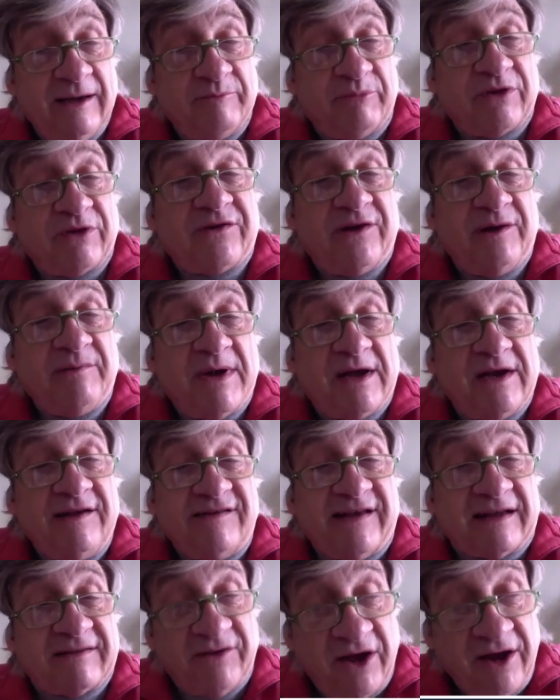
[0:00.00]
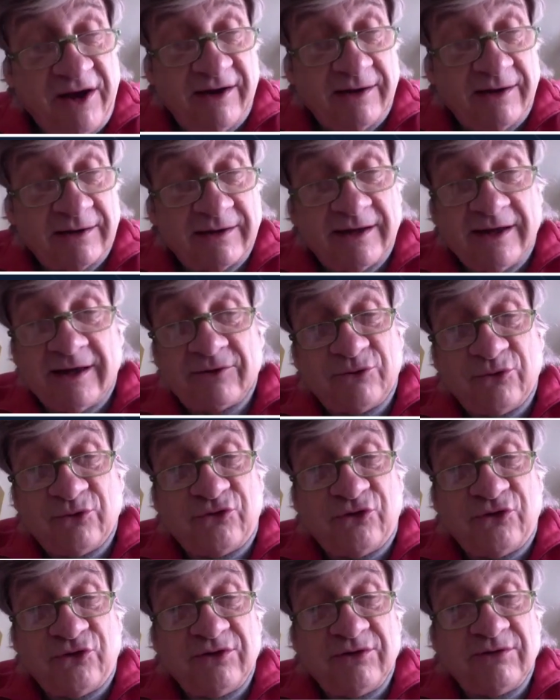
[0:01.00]
pas seulement les acteurs, il y a
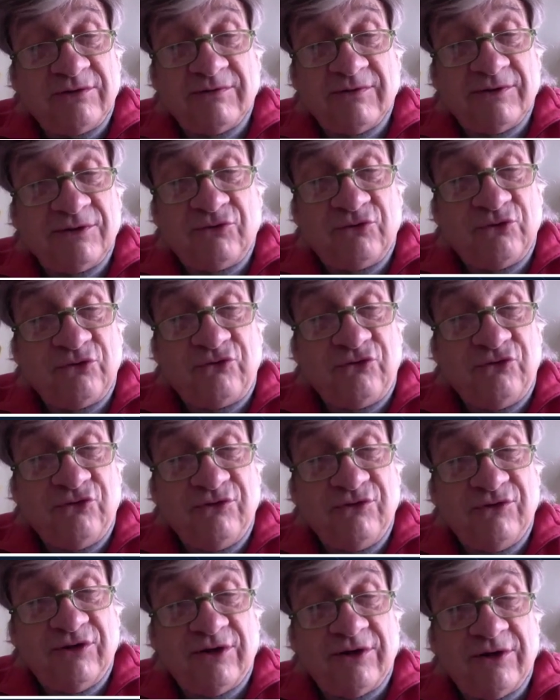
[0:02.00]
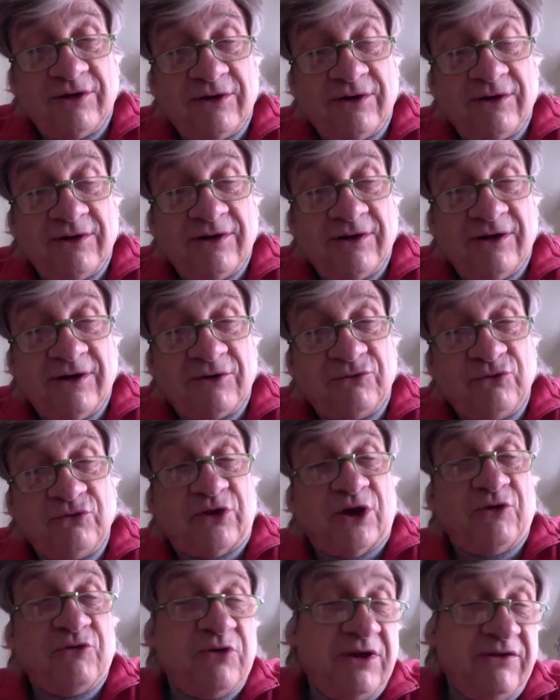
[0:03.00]
toute une, toute une, euh, tout
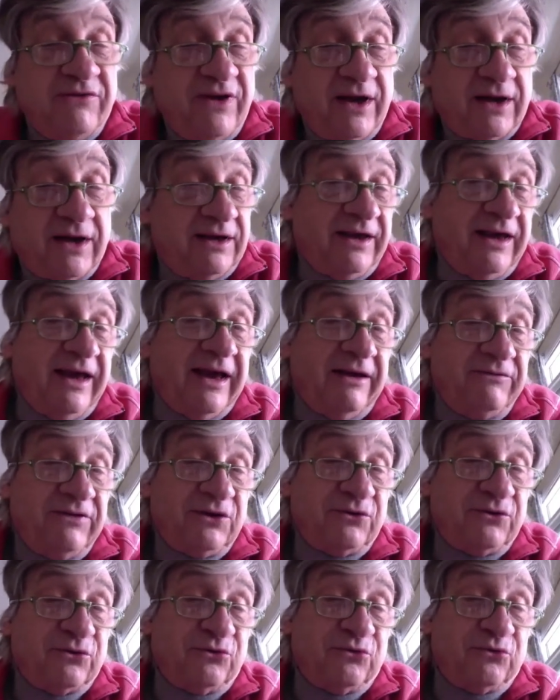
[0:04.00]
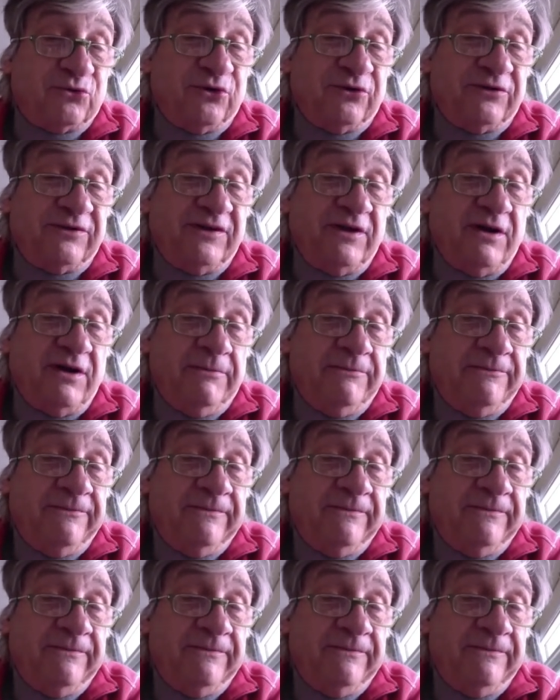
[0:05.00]
un univers qui gravite autour de ça.